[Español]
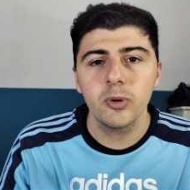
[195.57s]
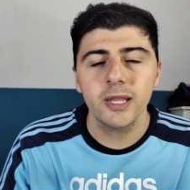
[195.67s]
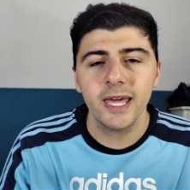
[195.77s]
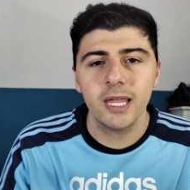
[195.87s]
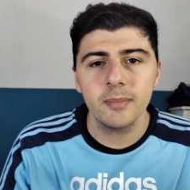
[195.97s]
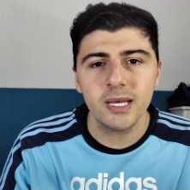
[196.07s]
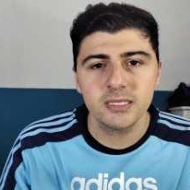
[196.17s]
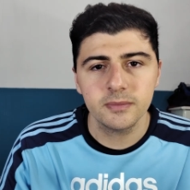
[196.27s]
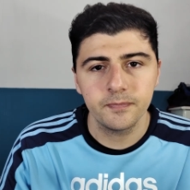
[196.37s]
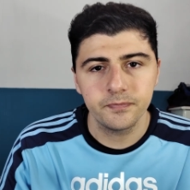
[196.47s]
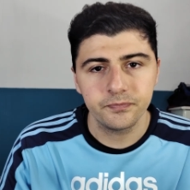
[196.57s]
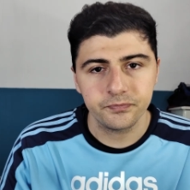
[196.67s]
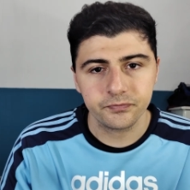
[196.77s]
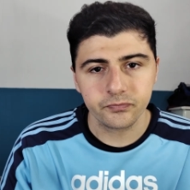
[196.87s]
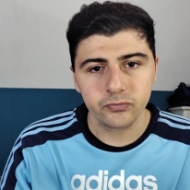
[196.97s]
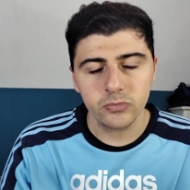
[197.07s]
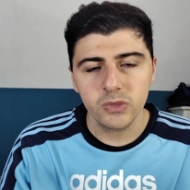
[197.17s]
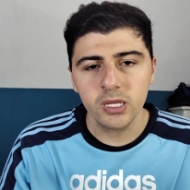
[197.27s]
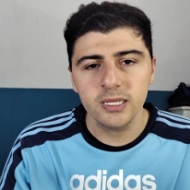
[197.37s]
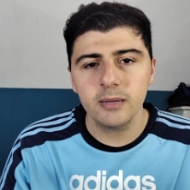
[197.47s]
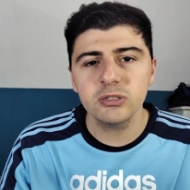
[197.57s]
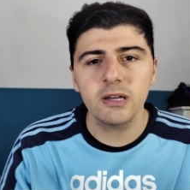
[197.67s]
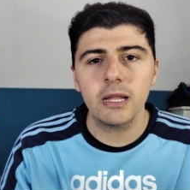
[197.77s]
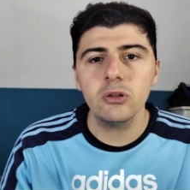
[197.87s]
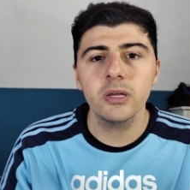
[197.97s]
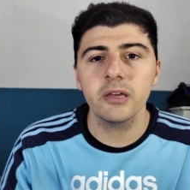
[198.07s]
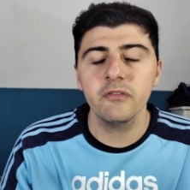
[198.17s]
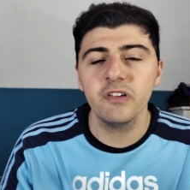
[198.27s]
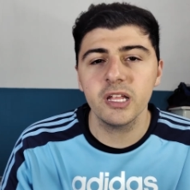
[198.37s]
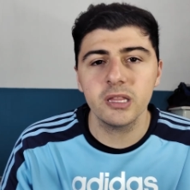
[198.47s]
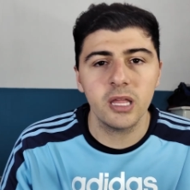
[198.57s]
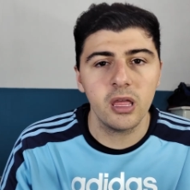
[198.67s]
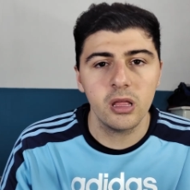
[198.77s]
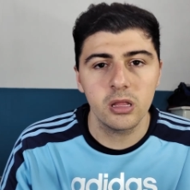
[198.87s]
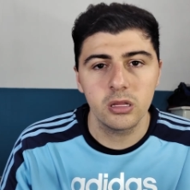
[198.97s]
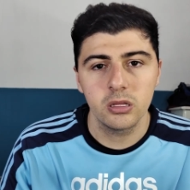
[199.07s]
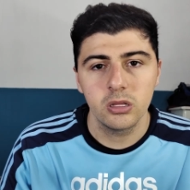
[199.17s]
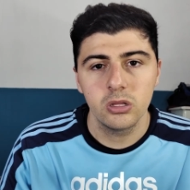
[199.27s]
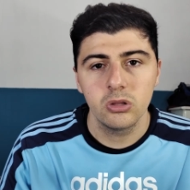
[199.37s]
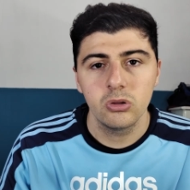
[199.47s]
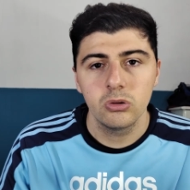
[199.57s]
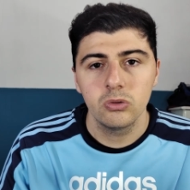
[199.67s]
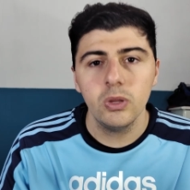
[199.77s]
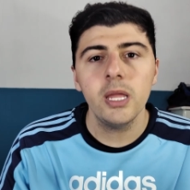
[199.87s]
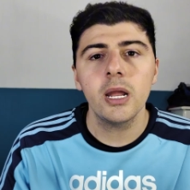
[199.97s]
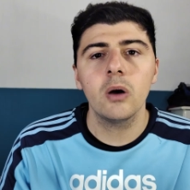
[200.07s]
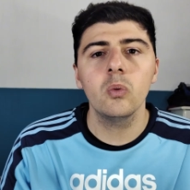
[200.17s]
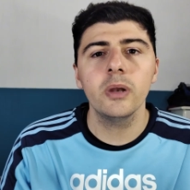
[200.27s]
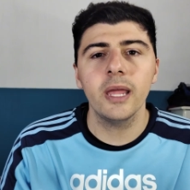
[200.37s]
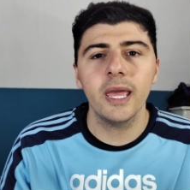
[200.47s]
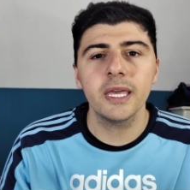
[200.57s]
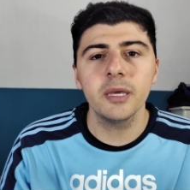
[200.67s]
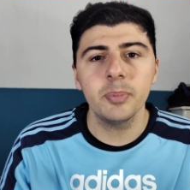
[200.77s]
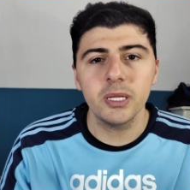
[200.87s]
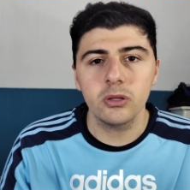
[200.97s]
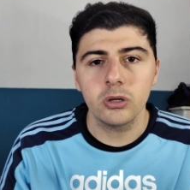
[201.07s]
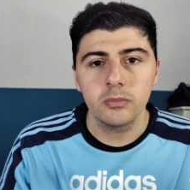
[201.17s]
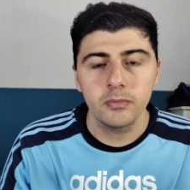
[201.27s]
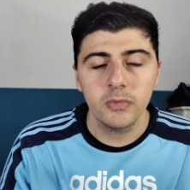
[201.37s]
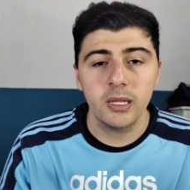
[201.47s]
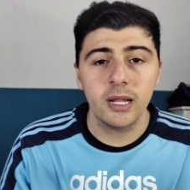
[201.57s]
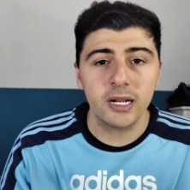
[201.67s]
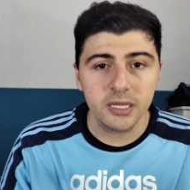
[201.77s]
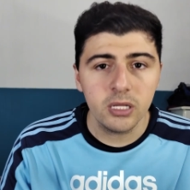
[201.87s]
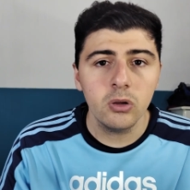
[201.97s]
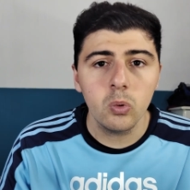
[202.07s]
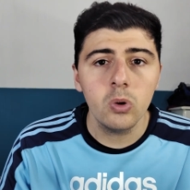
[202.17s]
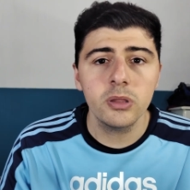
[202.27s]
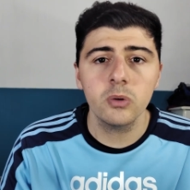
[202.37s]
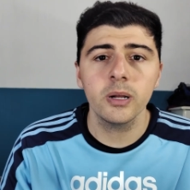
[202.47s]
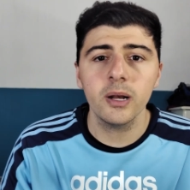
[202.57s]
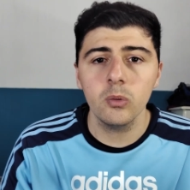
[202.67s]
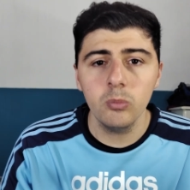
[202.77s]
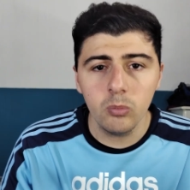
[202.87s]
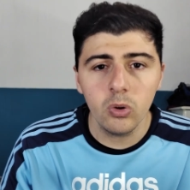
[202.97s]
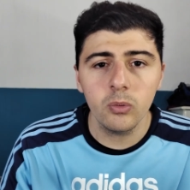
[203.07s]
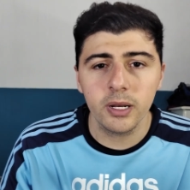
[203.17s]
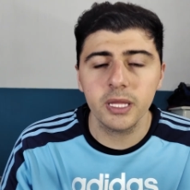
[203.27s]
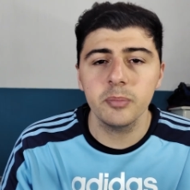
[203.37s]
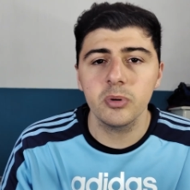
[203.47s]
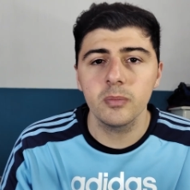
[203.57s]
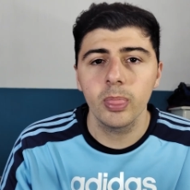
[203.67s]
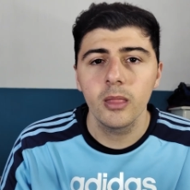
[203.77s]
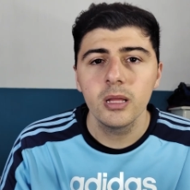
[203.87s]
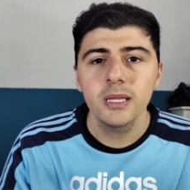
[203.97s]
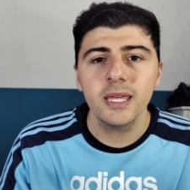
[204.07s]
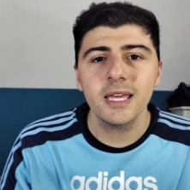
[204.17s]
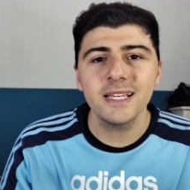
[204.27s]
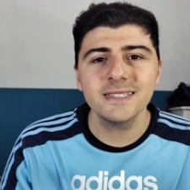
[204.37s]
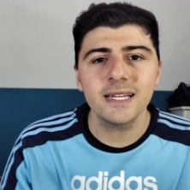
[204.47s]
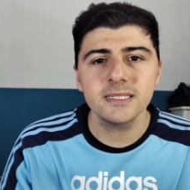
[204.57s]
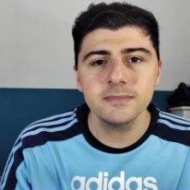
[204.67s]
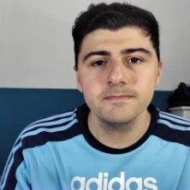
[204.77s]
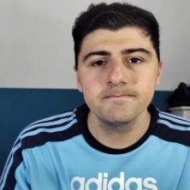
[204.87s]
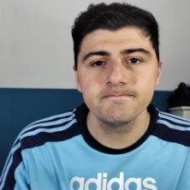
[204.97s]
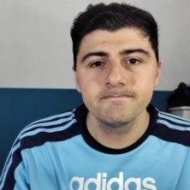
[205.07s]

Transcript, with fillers: Porque además, estamos hablando de que enfrente no era un equipito, Argentino juego entre un, gran, un muy buen equipo, que quizás